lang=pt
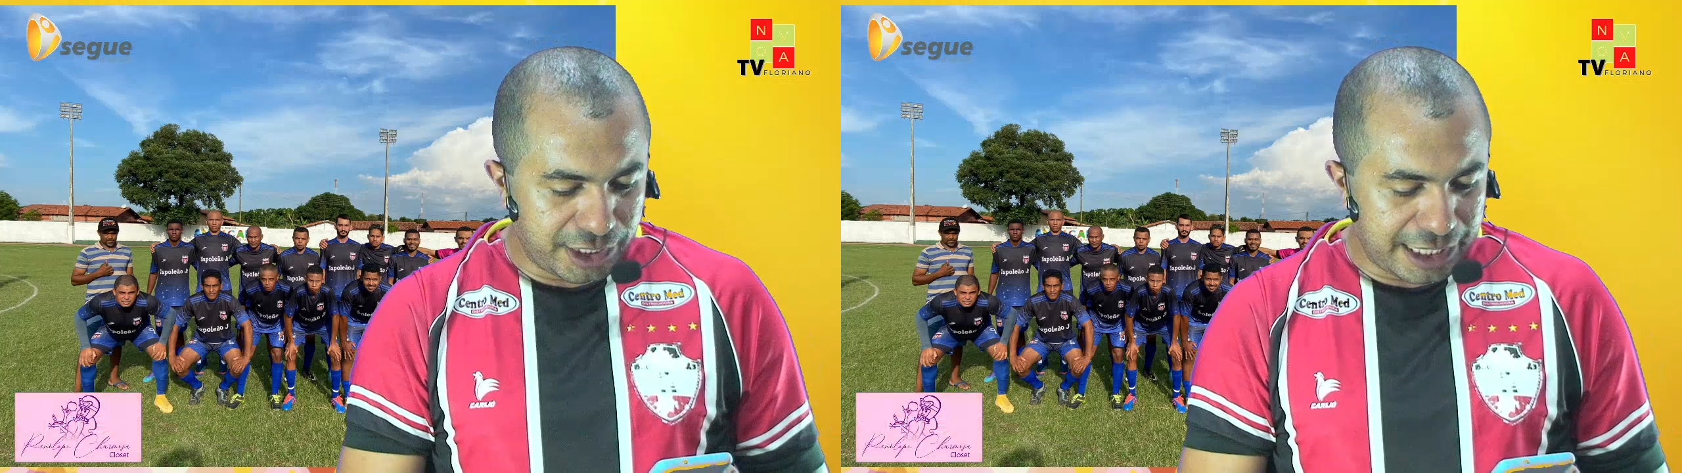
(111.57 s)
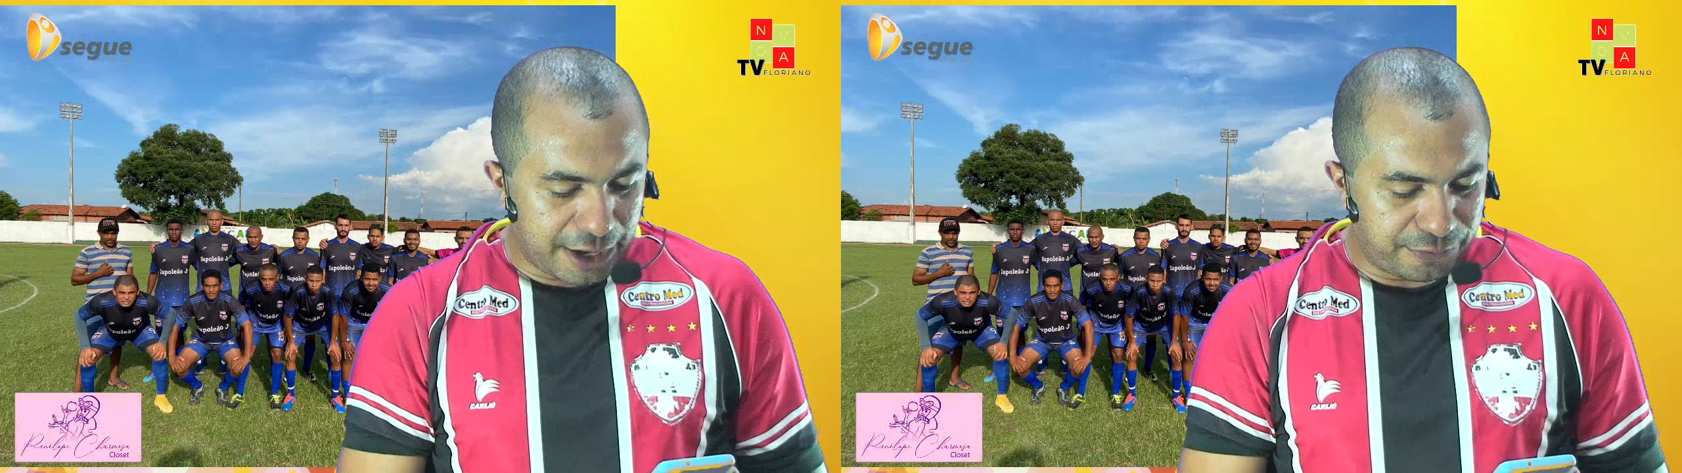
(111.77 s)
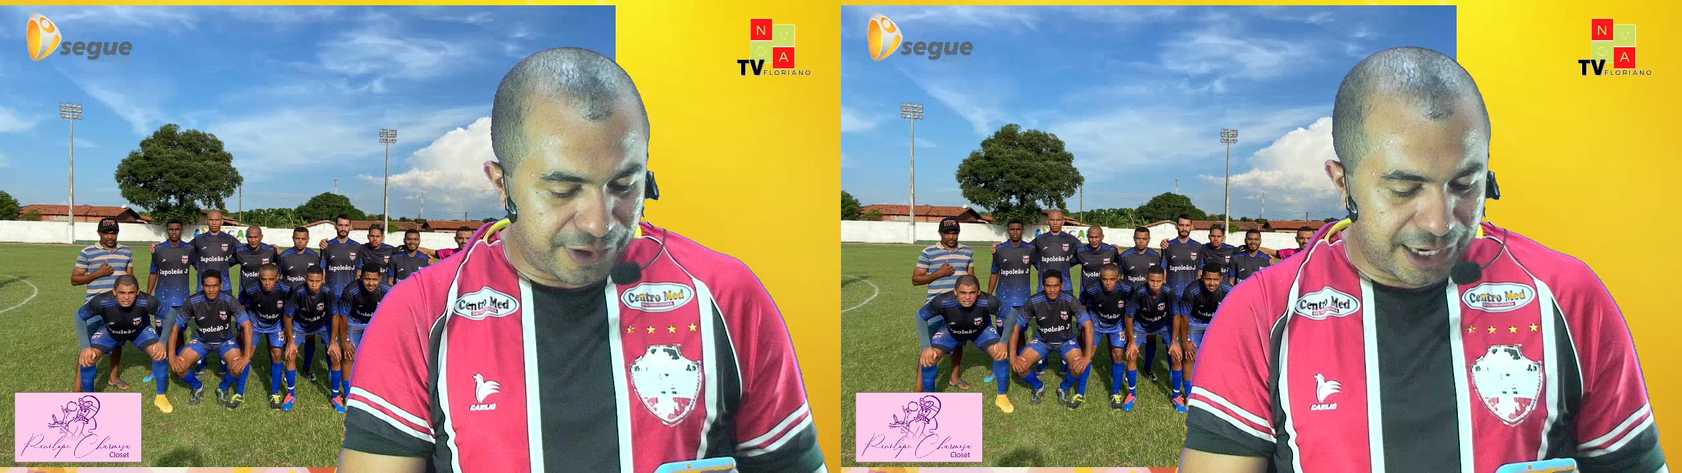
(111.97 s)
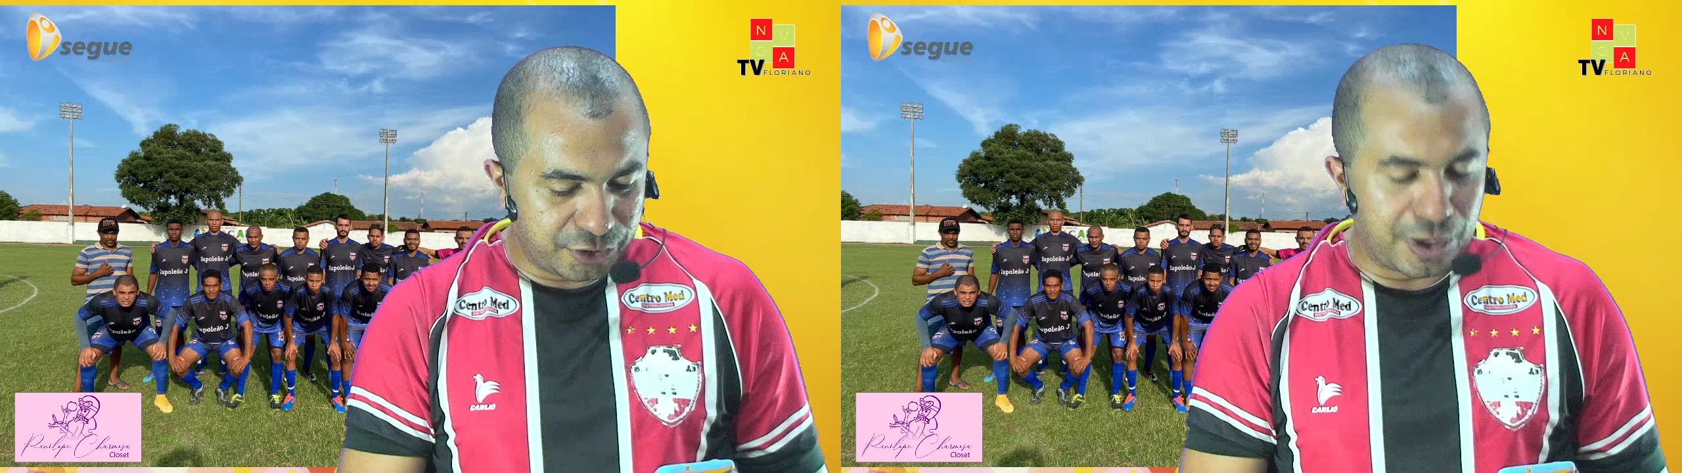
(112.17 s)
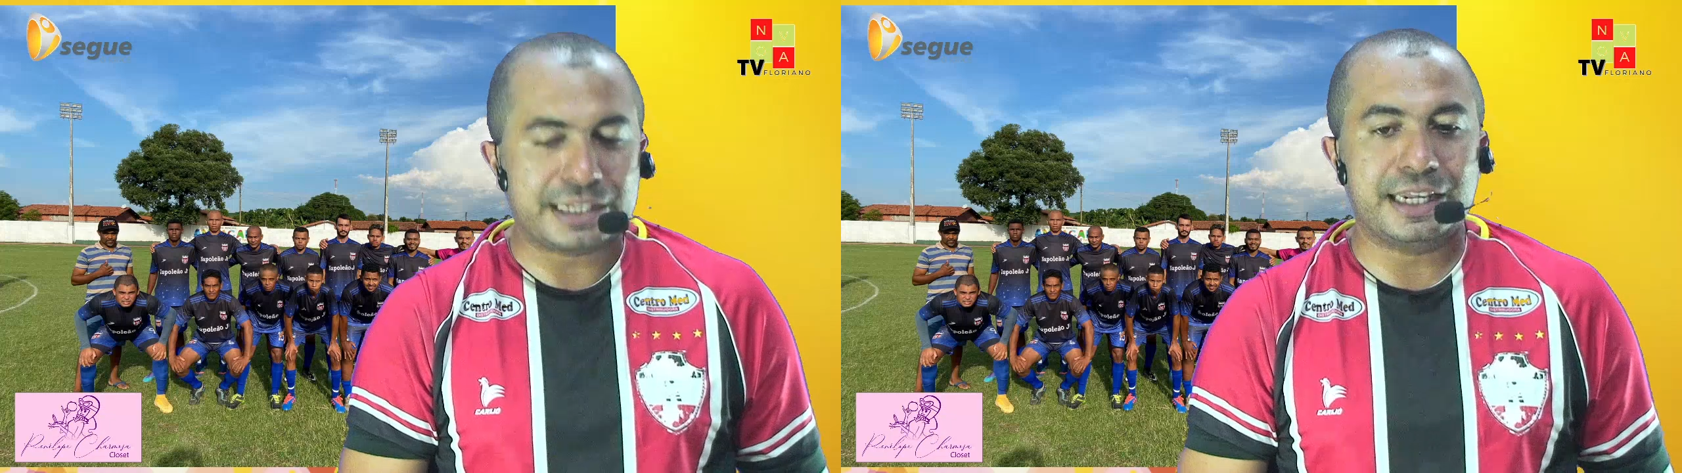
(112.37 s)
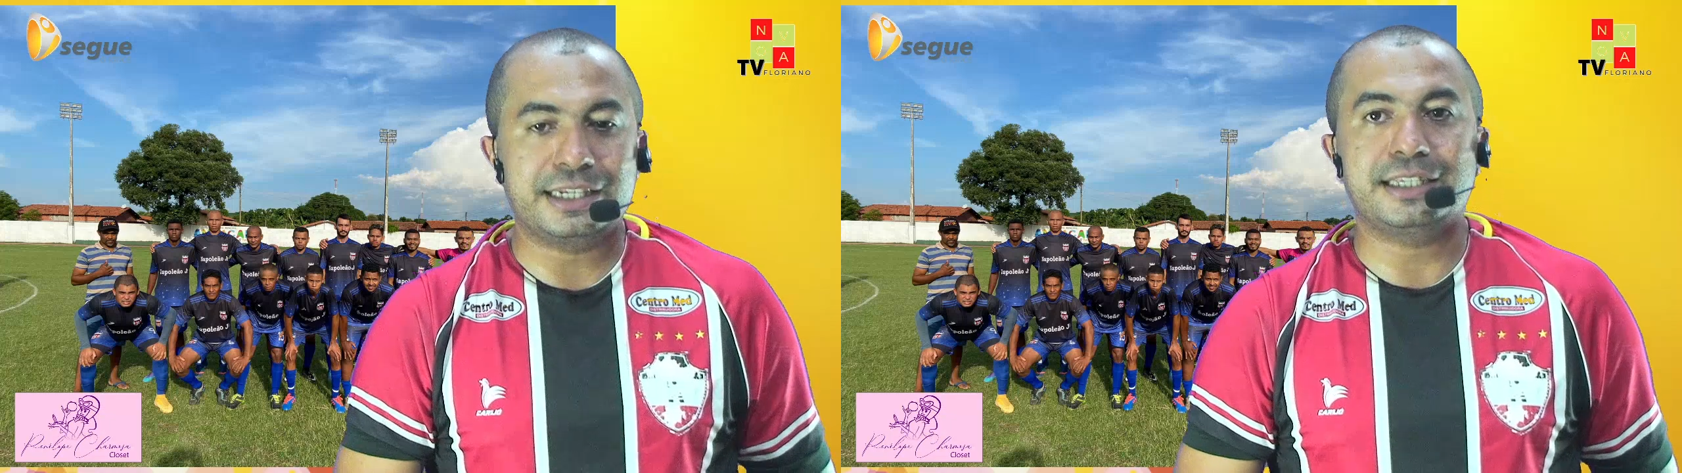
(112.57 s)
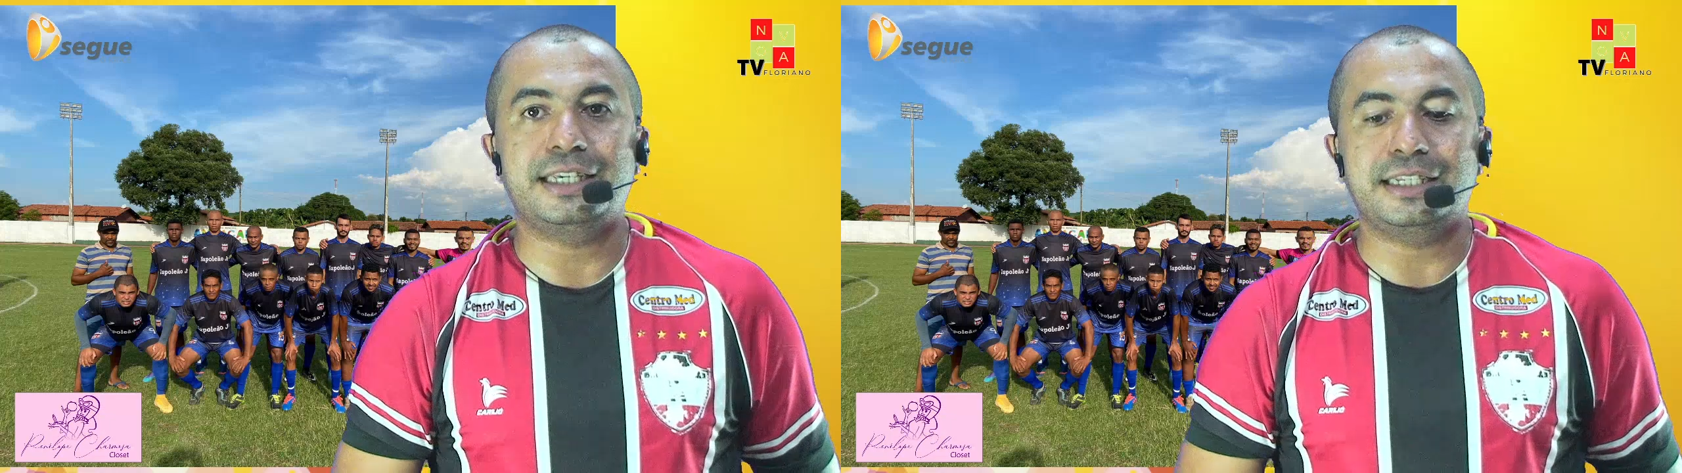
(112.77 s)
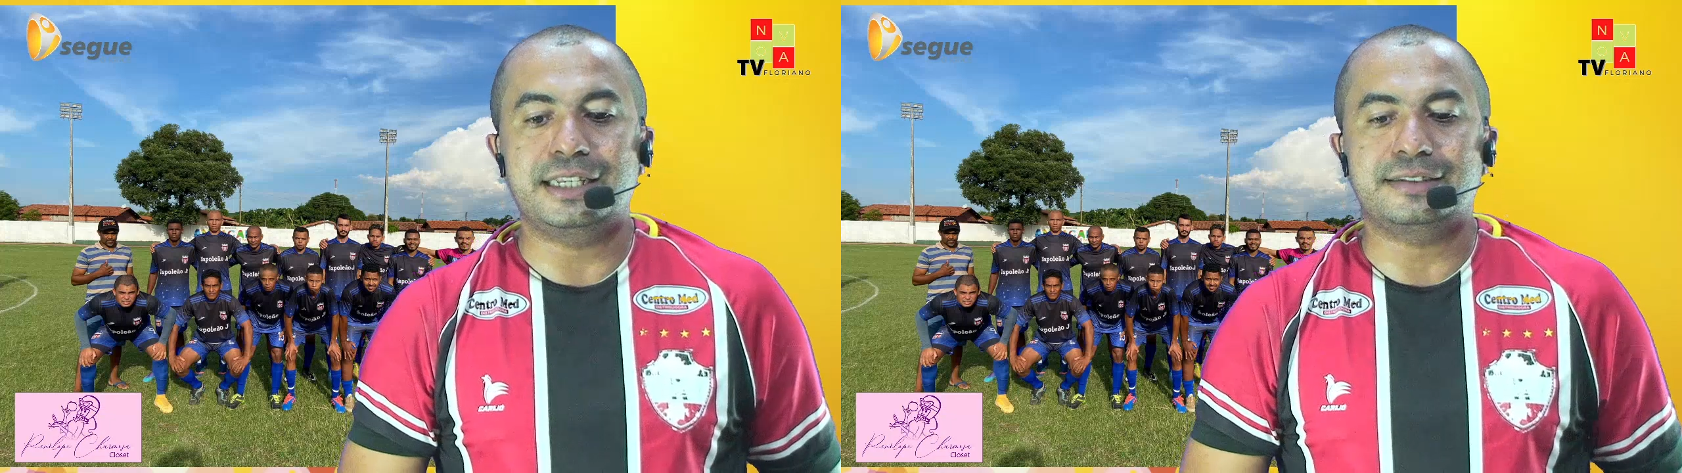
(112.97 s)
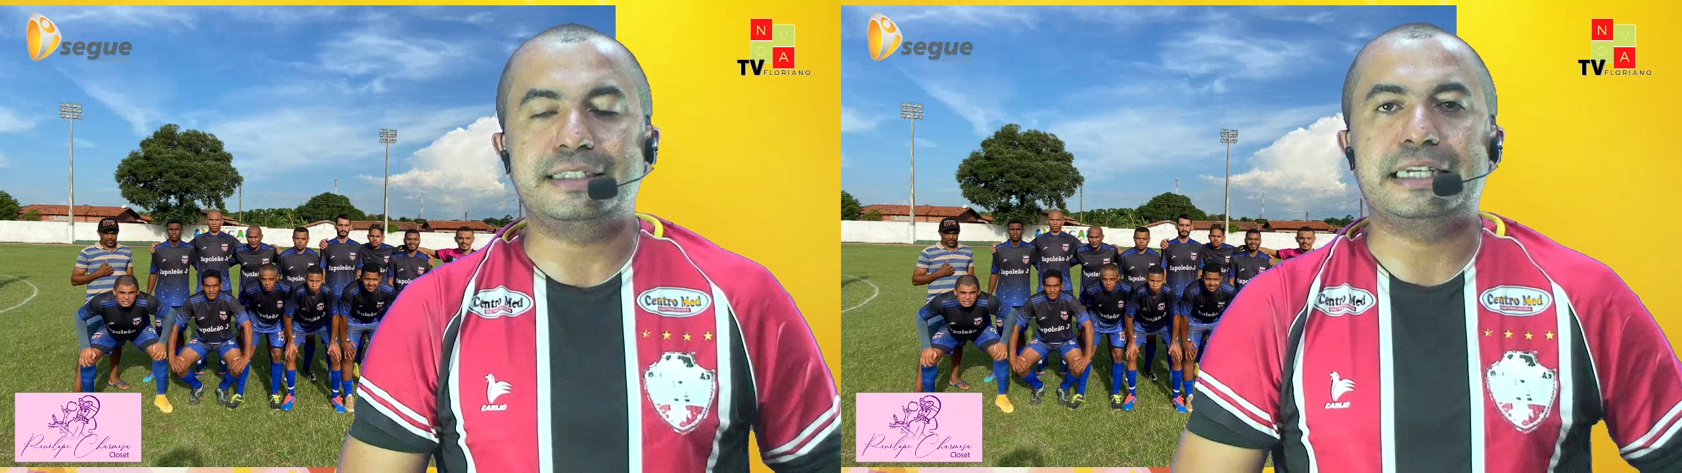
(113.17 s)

e a fala de um atleta aqui desse